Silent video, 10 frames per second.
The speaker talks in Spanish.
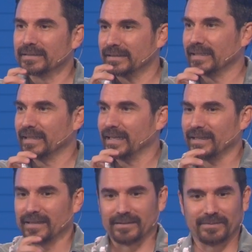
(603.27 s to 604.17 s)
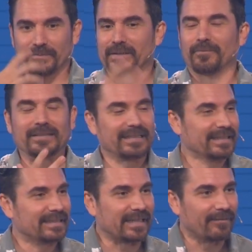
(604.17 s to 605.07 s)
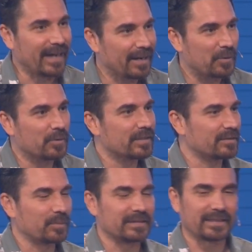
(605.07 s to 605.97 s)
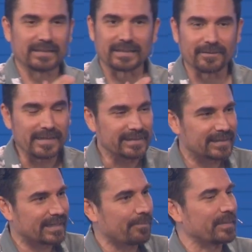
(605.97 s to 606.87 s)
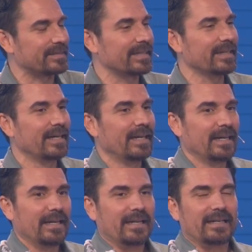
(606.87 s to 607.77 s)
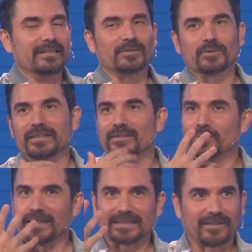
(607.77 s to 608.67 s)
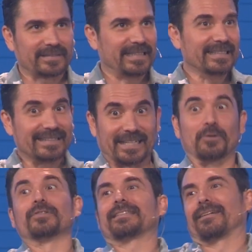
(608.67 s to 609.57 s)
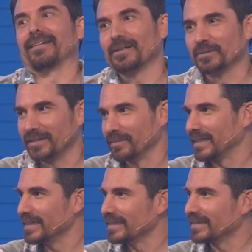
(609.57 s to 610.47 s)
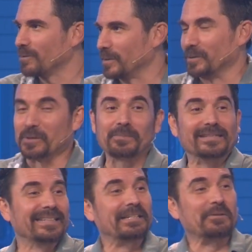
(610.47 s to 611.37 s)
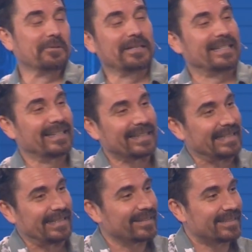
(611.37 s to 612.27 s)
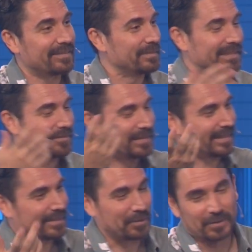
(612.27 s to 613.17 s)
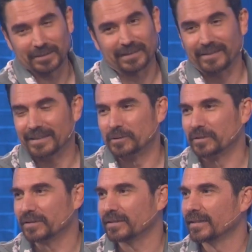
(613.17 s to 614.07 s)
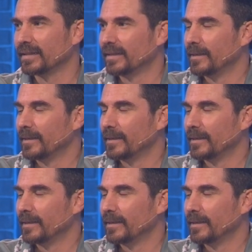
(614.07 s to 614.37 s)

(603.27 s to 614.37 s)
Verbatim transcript: este, que me ofrecían el trabajo después de la entrevista que pasé. Entonces yo ya estaba así entre dos trabajos, imagínense, cuando yo pensé que no iba a llegar nada, ya me estaban llegando dos trabajos.